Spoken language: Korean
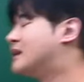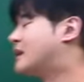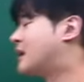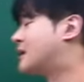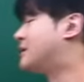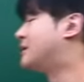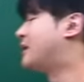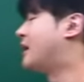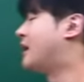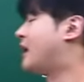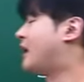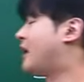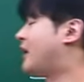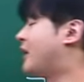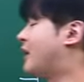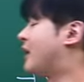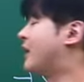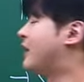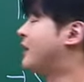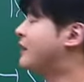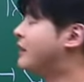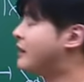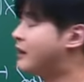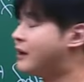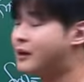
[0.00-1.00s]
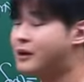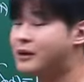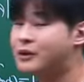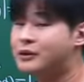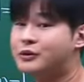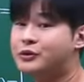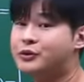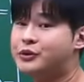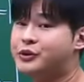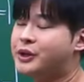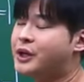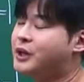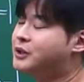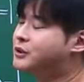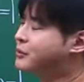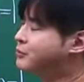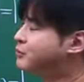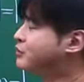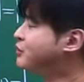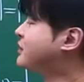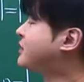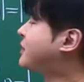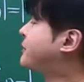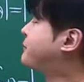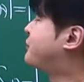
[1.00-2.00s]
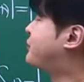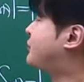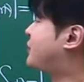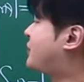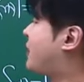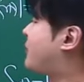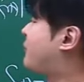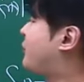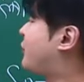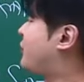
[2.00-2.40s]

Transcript: 자 근데 뒤에서 문제 풀 때